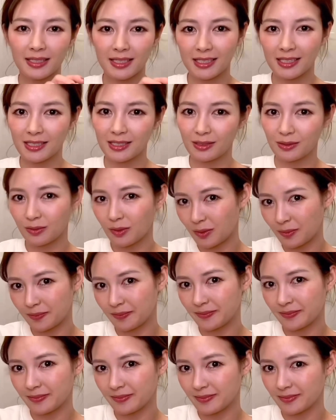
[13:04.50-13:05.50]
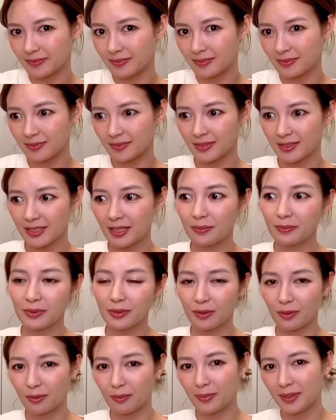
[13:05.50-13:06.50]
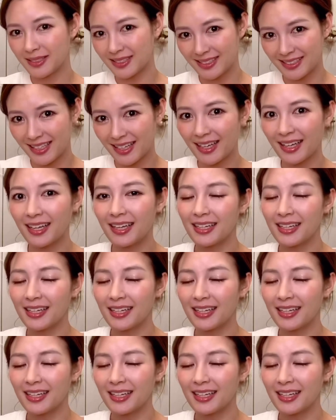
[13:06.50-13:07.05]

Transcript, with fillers: 吃音、全部ローマ字で